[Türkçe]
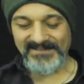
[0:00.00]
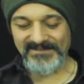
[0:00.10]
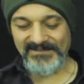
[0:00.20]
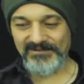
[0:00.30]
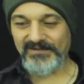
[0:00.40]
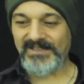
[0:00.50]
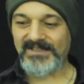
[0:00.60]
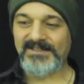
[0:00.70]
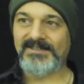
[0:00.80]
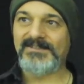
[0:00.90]
Ee, e,
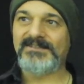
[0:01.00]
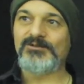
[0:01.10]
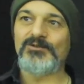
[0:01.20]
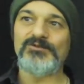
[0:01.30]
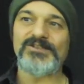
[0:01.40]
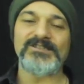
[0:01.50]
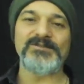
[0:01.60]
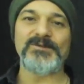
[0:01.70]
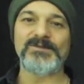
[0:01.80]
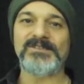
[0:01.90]
ve son
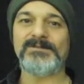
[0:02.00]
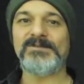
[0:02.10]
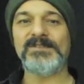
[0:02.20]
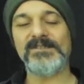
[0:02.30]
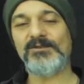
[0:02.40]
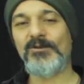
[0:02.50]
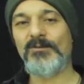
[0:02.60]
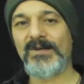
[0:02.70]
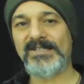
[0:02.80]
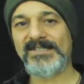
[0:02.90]
çalışmamızın
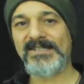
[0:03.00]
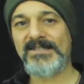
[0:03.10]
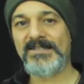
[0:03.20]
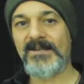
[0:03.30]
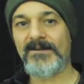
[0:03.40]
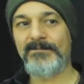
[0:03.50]
son başlığıysa